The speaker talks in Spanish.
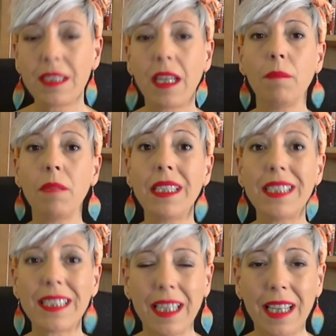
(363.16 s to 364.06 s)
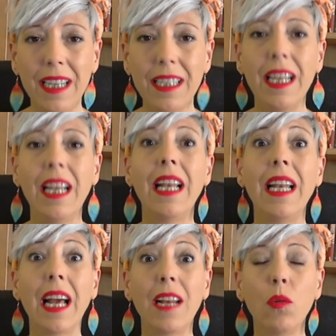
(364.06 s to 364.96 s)
también se da
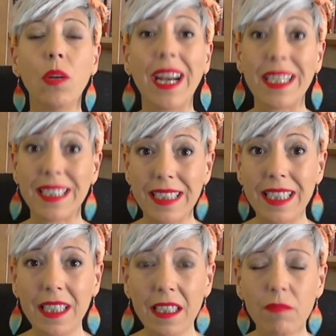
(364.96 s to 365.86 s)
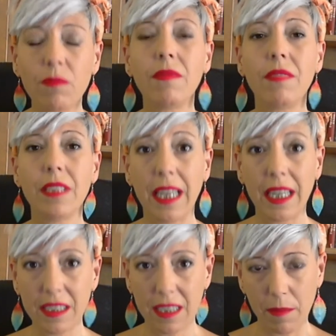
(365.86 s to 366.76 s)
la luna llena de
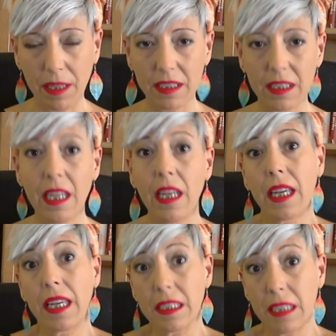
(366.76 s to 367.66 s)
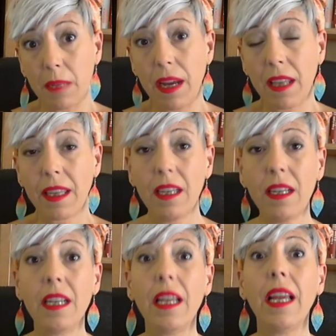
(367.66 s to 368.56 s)
este mes, que se va a
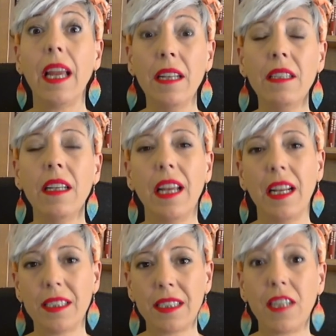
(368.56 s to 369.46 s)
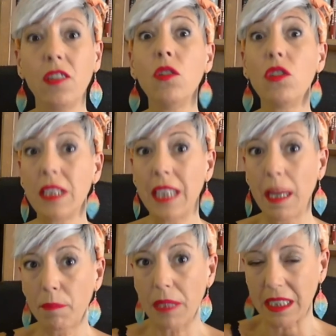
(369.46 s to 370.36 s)
hacer en el signo
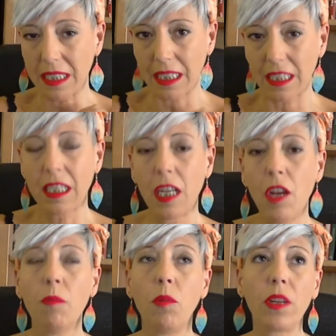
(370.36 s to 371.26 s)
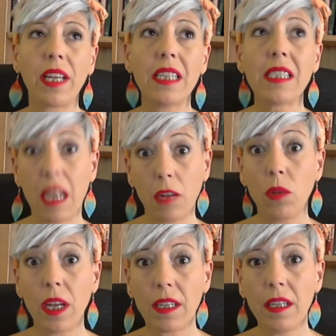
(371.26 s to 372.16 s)
de Piscis, porque es la
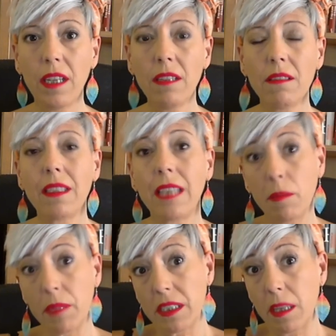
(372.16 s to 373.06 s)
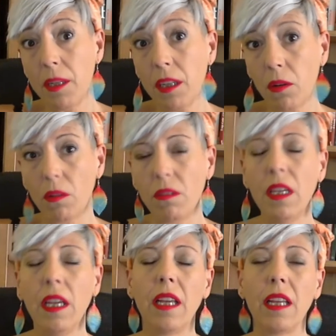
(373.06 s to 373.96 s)
luna llena del mes de Virgo.
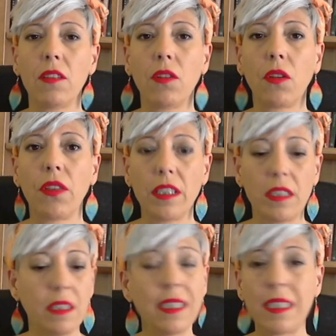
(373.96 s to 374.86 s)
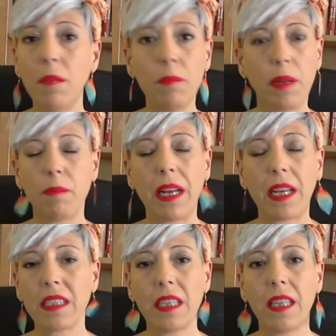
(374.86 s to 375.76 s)
Entonces, siempre
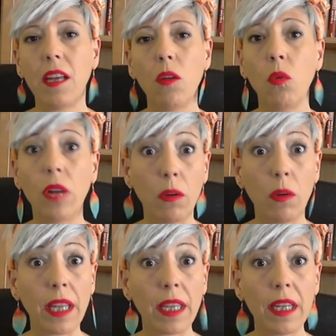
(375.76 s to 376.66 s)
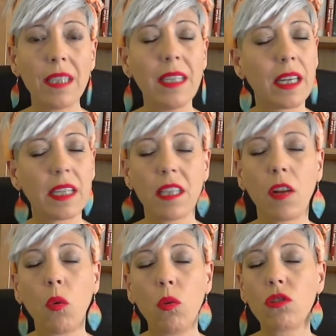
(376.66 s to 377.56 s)
para que se dé una luna llena tiene que
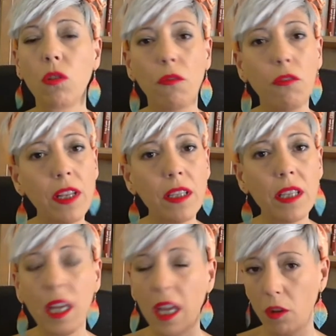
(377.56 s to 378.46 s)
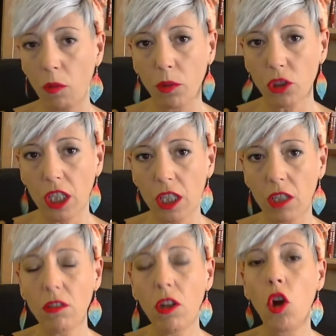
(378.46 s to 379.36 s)
estar justo enfrente en
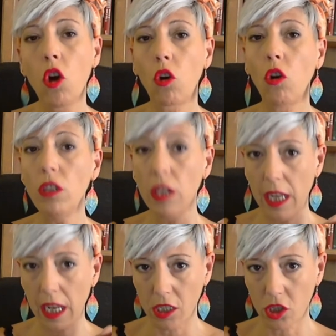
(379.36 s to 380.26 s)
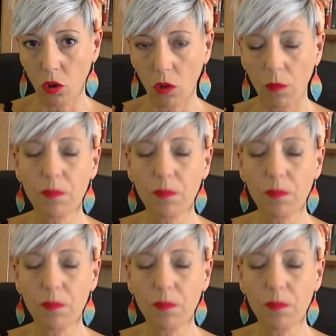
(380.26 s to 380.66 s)
oposición con el sol.